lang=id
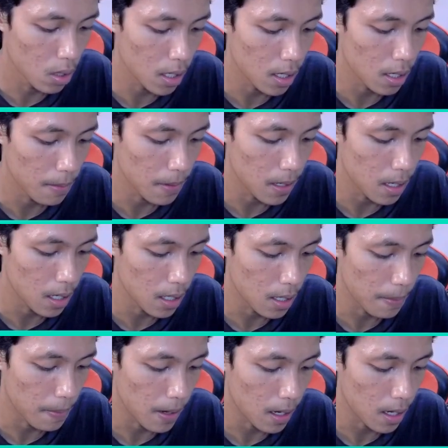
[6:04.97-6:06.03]
ya daripada kita
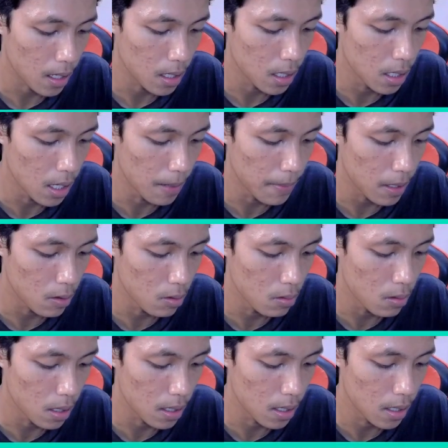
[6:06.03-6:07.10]
pakai si jamet
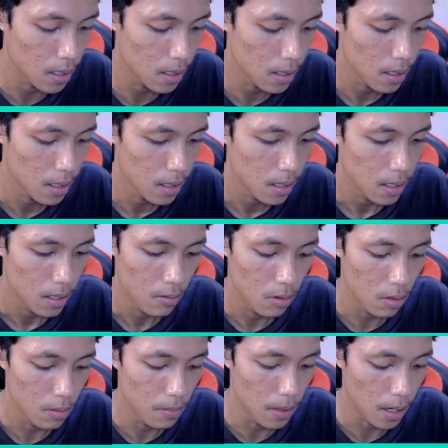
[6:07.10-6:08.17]
duluan guys
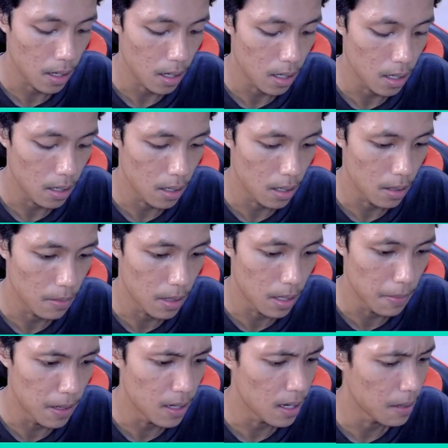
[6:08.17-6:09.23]
break uh,
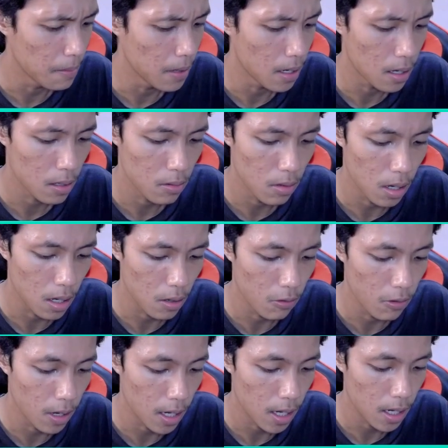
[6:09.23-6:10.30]
barbarian barrel sudah
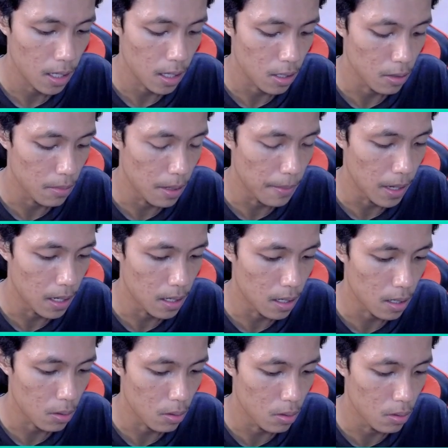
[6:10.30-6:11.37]
keluar ya kita coba miner
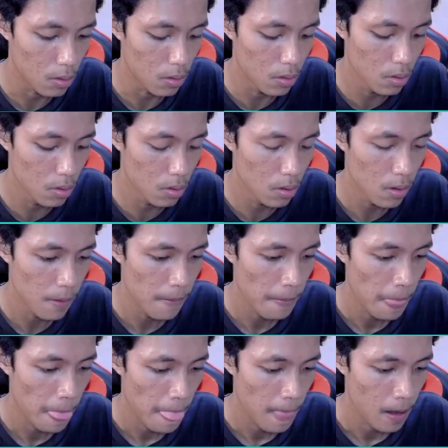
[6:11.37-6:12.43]
solo dulu
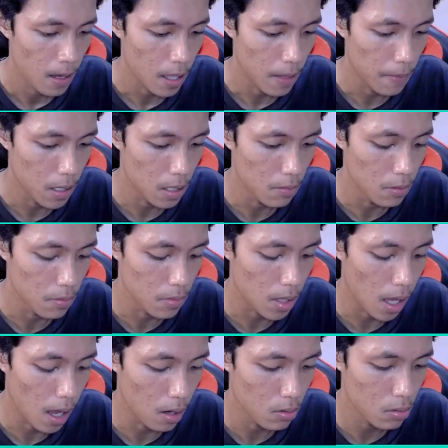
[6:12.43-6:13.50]
kita masih belum
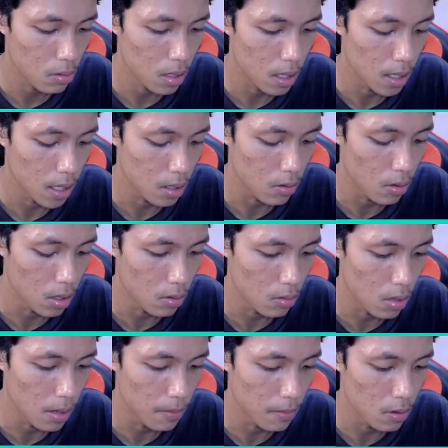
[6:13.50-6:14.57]
tahu dan dia juga
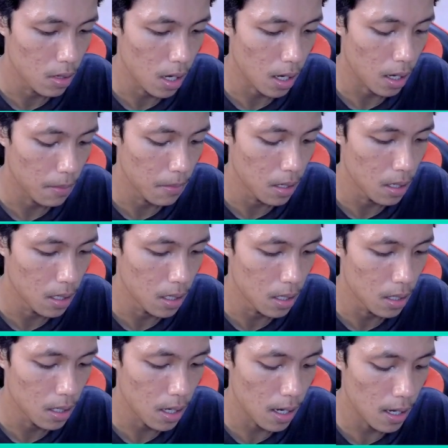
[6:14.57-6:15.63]
sudah menggunakan
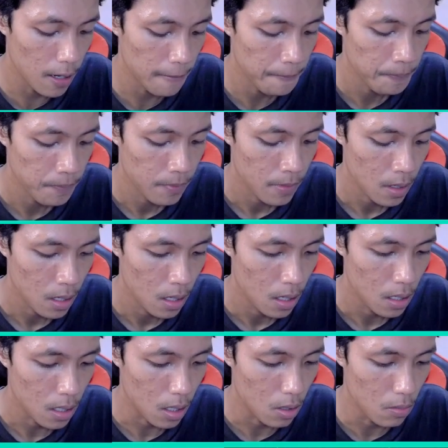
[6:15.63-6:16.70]
banditnya
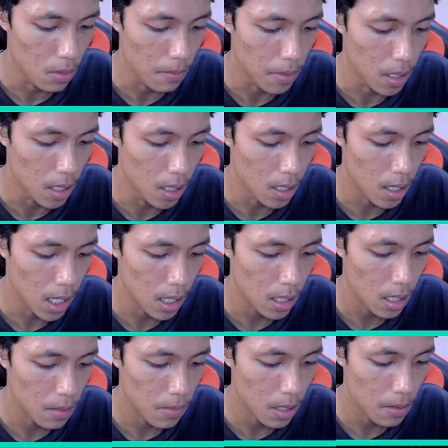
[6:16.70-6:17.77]
kita coba minion nanti
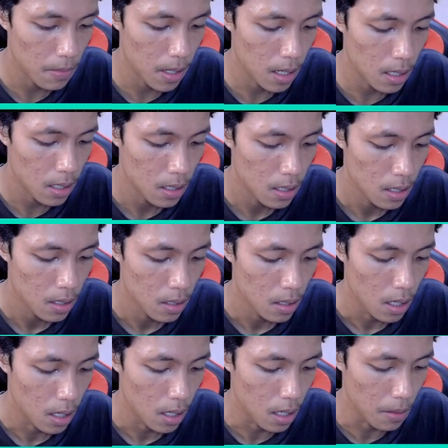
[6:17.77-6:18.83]
teman-teman
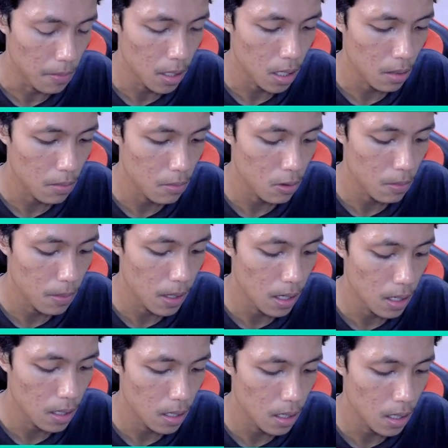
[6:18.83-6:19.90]
agar bisa membunuh
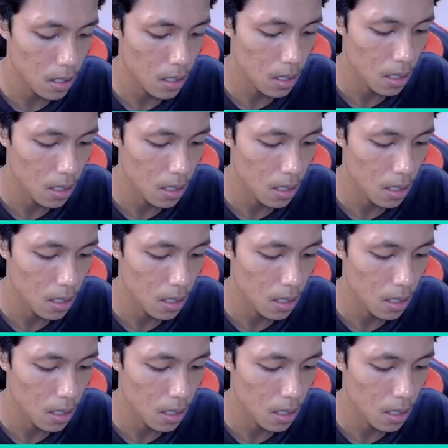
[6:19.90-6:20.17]
bandit